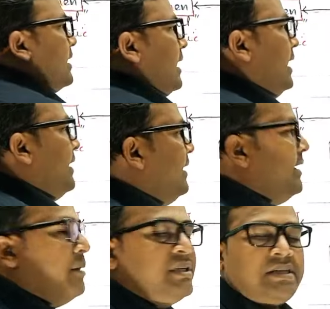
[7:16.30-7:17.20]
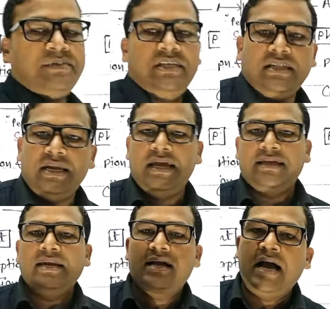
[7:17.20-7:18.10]
ये कहाँ इंडिया में सबसे ज़्यादा
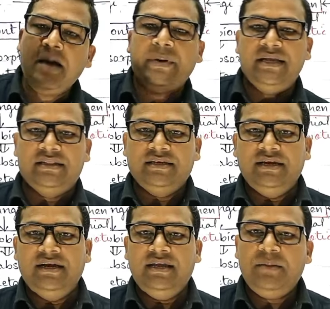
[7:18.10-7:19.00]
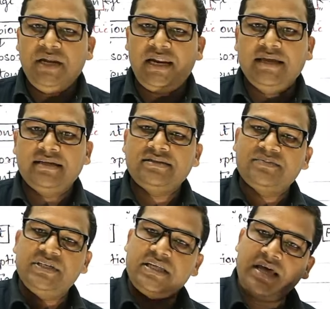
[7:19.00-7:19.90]
लाइकन कहाँ पाए जाते हैं इंडिया में लाइकन
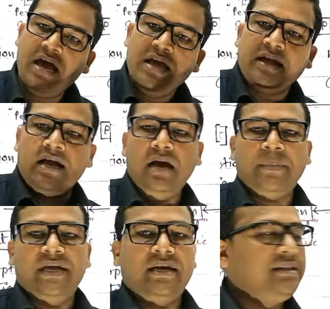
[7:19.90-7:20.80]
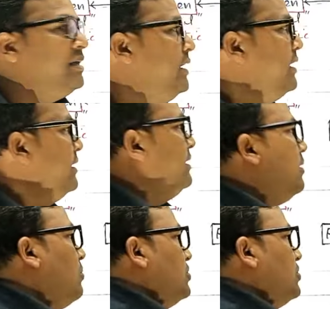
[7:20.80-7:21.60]
सबसे ज़्यादा कहाँ पाए जाते हैं ये